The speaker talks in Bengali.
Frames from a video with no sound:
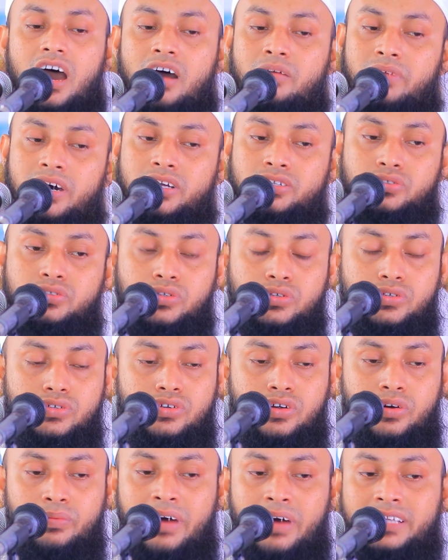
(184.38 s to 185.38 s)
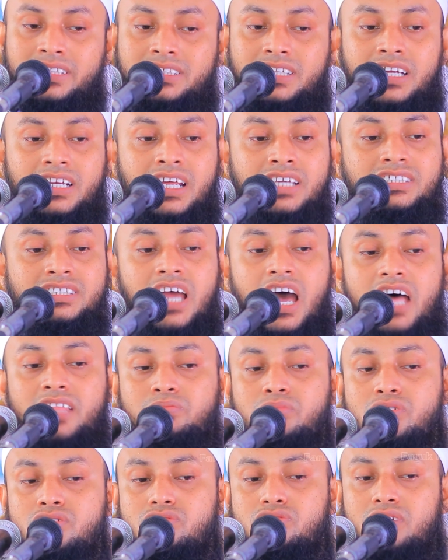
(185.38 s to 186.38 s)
আমার ছোট্ট বাচ্চাটা সাত
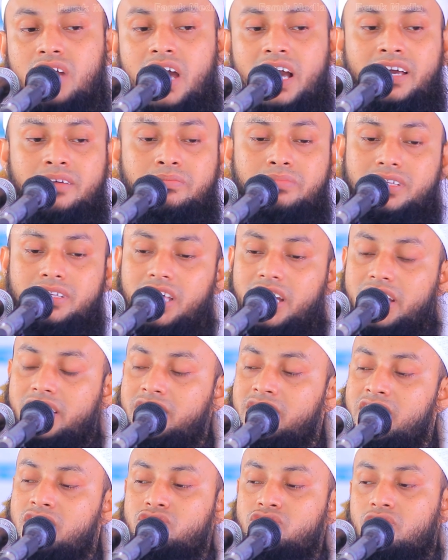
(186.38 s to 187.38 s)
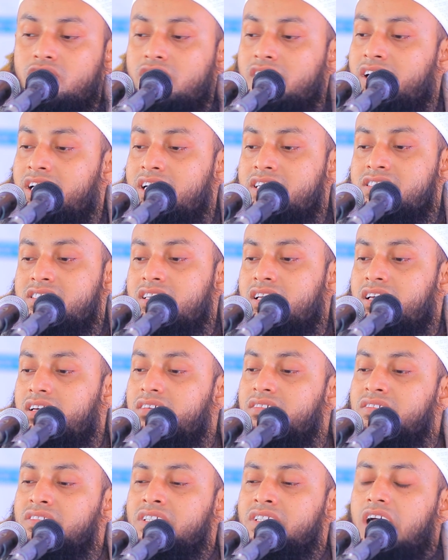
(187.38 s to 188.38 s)
বছর আগে বিধায় নিয়ে চলে গেছে
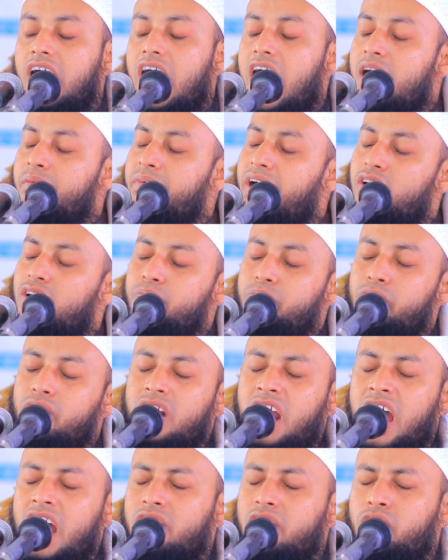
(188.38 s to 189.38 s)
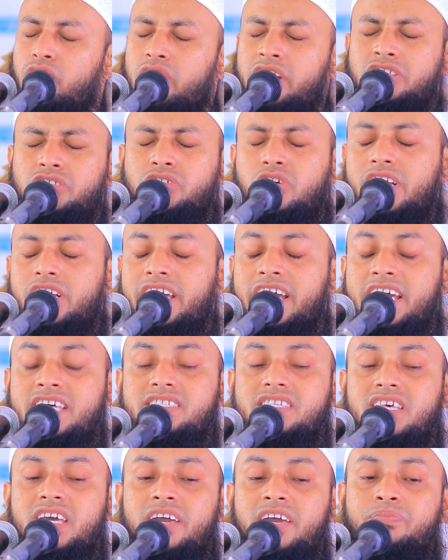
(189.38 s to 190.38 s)
আমার উপর রাগ করে চলে
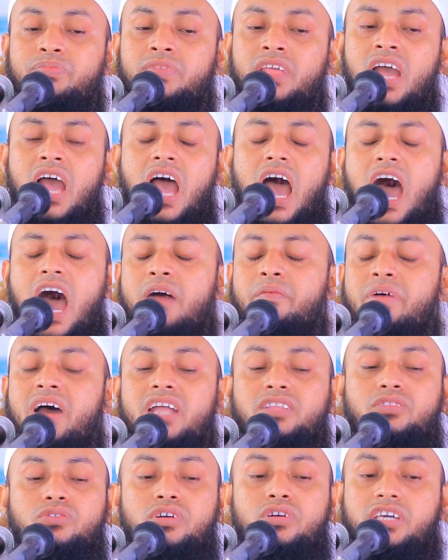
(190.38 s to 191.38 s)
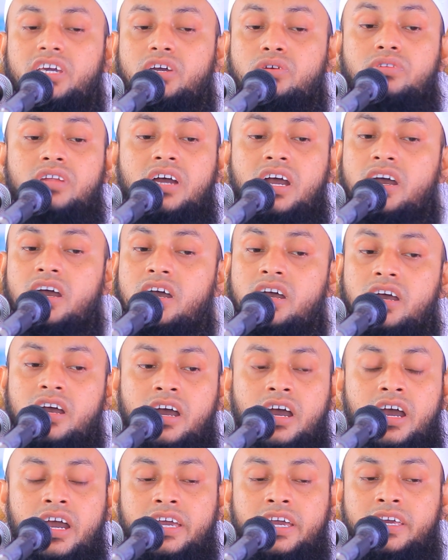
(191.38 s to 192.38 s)
গেছে আমার তো কেউ
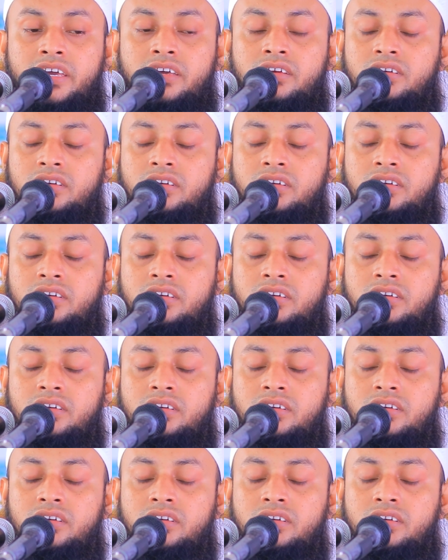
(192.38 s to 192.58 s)
নাই